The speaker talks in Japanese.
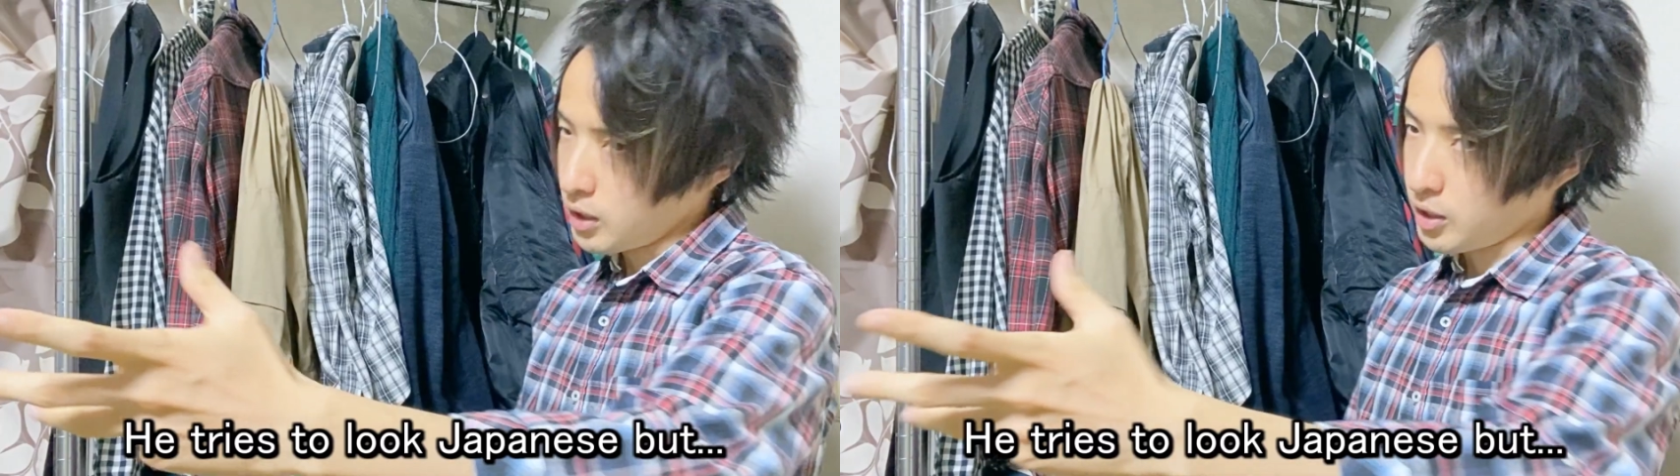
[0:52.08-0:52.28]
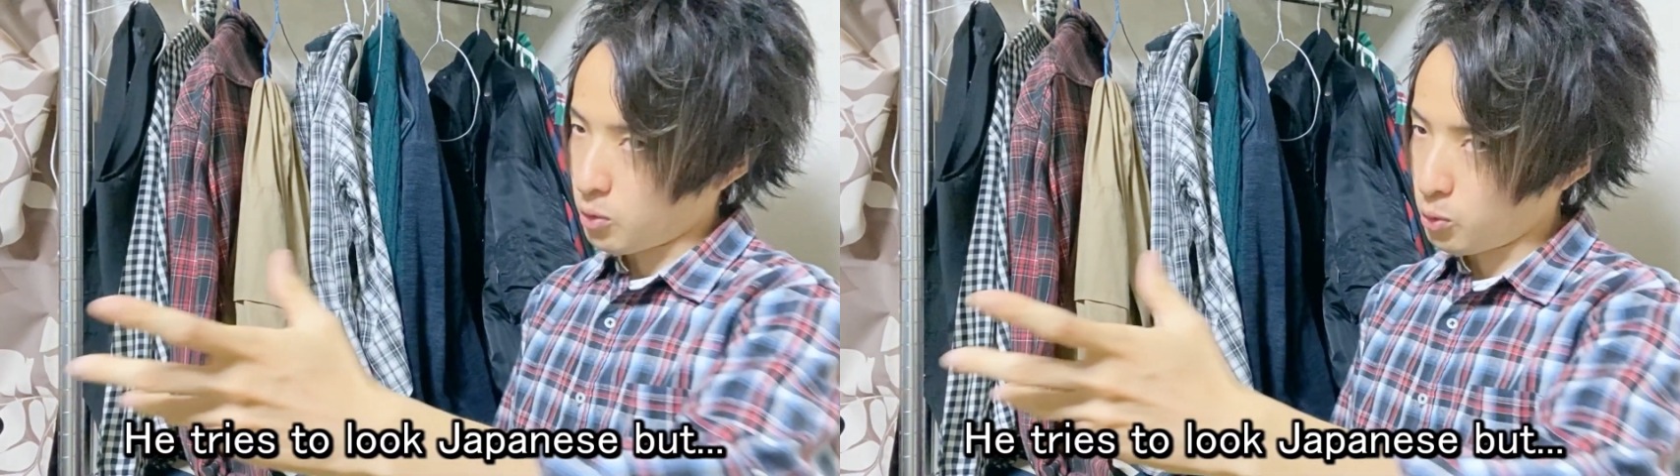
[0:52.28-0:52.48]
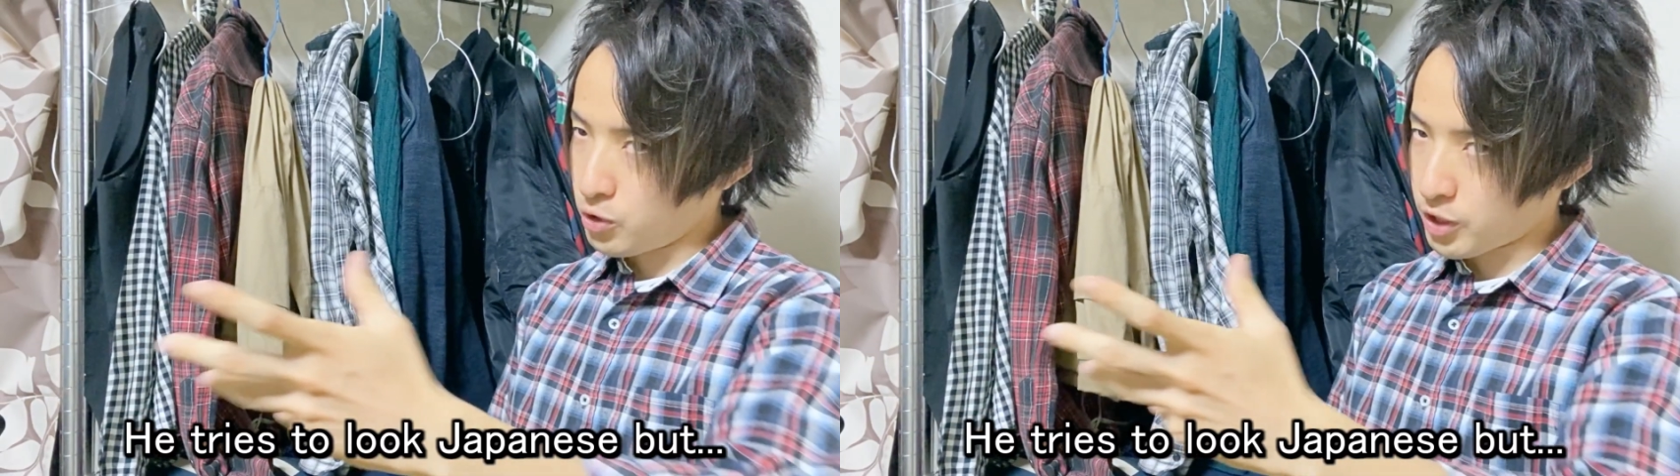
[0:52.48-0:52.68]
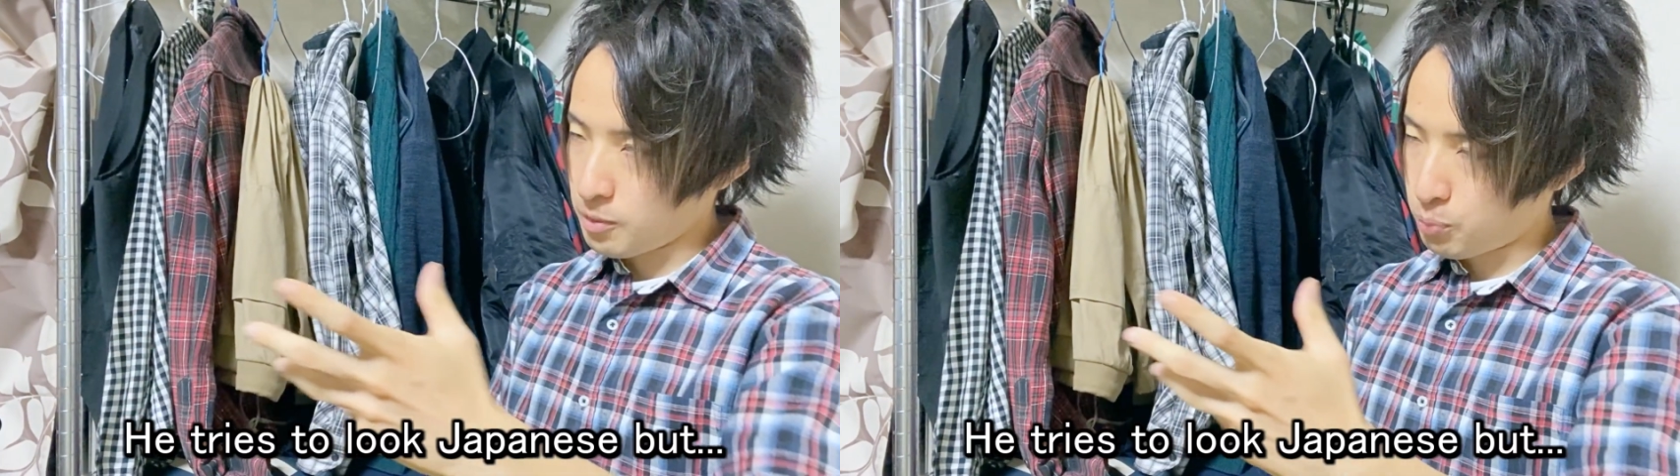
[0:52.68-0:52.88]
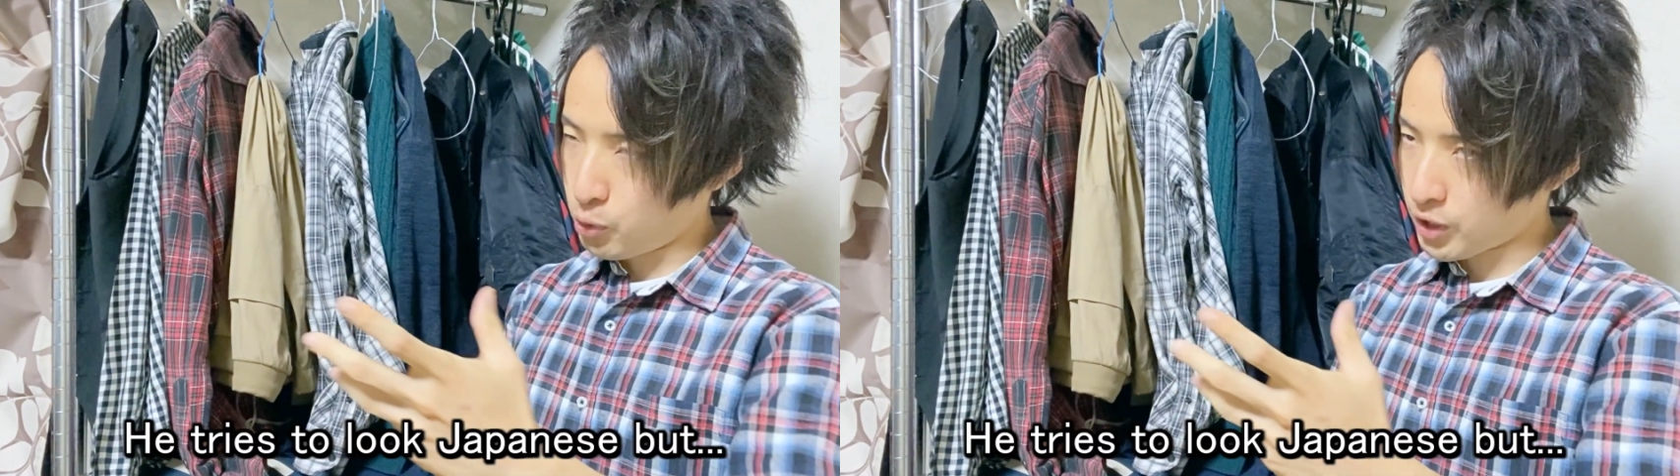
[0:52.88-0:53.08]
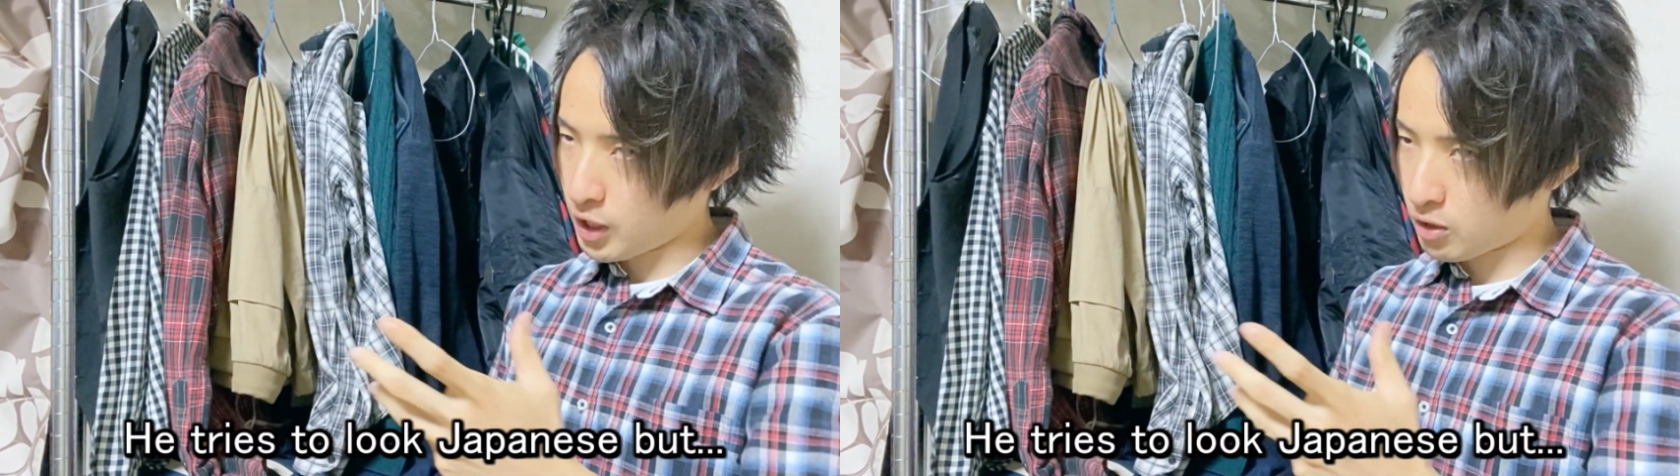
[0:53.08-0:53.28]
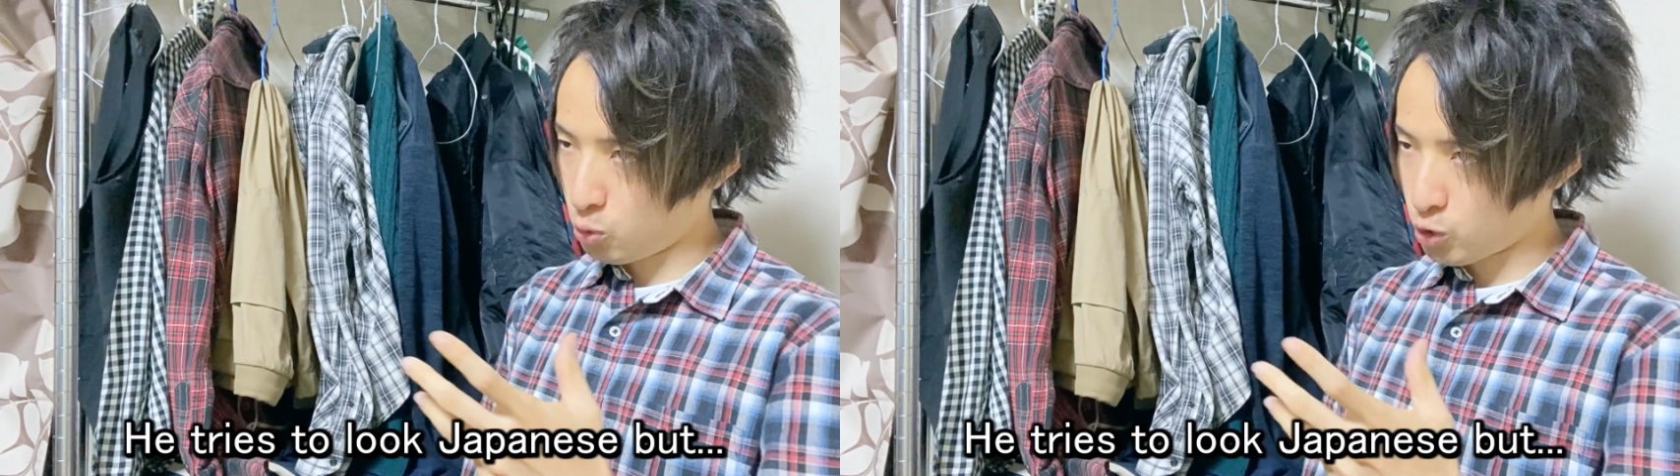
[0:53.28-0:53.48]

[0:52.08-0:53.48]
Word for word: 日本人っぽい格好